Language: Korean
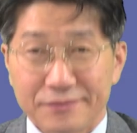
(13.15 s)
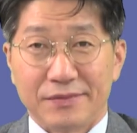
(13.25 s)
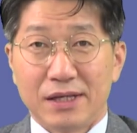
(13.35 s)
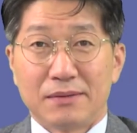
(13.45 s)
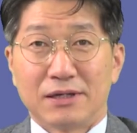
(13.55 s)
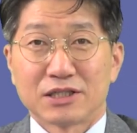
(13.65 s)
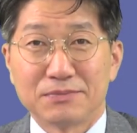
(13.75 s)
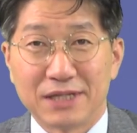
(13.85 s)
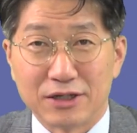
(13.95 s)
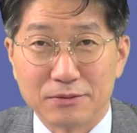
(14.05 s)
네,
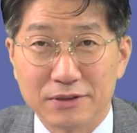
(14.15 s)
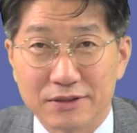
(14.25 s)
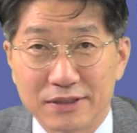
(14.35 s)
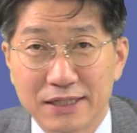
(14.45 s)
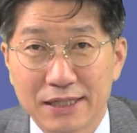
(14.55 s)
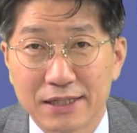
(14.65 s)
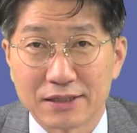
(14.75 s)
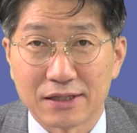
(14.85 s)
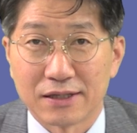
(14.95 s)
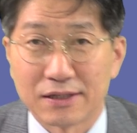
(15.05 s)
반갑습니다, 여러분. 예,
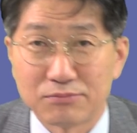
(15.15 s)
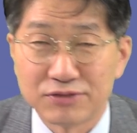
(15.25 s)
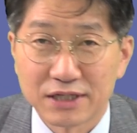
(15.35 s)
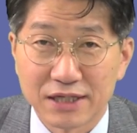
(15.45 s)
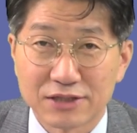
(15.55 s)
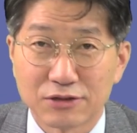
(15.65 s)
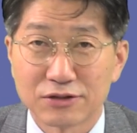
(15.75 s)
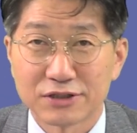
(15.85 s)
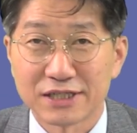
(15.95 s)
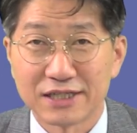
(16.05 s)
분양의
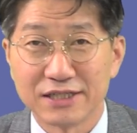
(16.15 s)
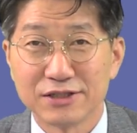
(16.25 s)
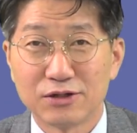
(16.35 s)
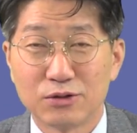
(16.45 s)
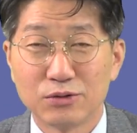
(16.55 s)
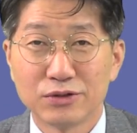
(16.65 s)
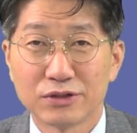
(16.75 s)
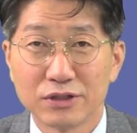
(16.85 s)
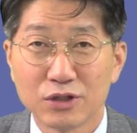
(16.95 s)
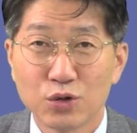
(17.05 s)
정석 시간이죠.
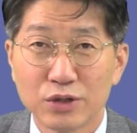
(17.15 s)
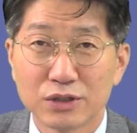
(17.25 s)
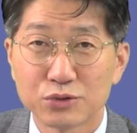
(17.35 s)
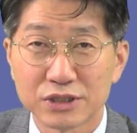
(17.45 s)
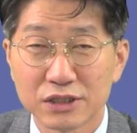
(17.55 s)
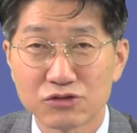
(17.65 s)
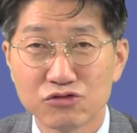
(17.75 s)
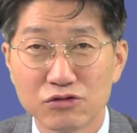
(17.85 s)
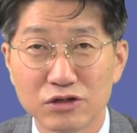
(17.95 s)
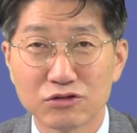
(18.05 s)
오늘은 효의 도시
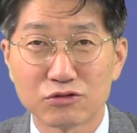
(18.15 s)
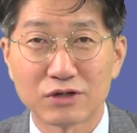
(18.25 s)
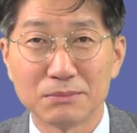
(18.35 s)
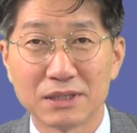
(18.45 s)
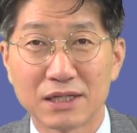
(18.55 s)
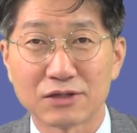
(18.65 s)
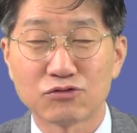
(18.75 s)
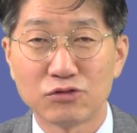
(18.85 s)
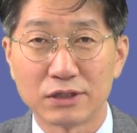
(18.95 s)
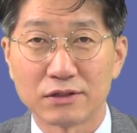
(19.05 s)
수원으로 갑니다.
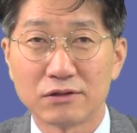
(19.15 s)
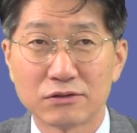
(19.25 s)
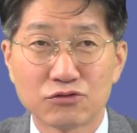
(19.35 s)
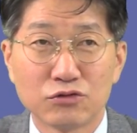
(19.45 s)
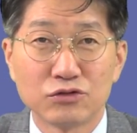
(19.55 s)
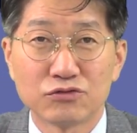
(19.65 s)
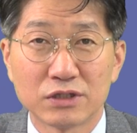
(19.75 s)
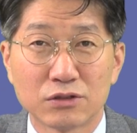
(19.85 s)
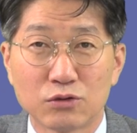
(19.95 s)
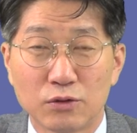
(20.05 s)
수원, 수원
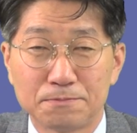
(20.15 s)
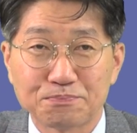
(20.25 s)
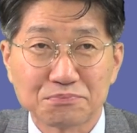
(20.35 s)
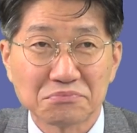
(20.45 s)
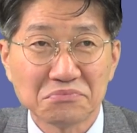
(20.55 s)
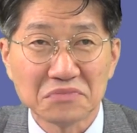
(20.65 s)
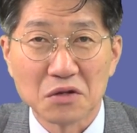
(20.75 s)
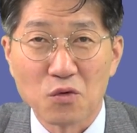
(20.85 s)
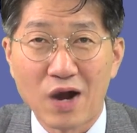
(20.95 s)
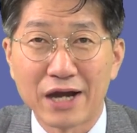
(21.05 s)
중에서도
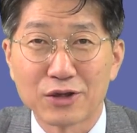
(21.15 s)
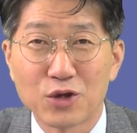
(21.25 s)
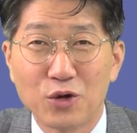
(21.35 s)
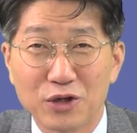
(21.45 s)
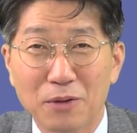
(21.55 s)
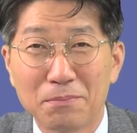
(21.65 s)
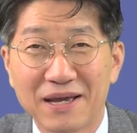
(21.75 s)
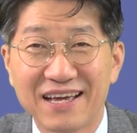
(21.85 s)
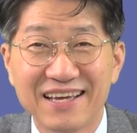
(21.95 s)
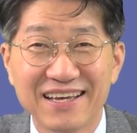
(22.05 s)
광교 옆에,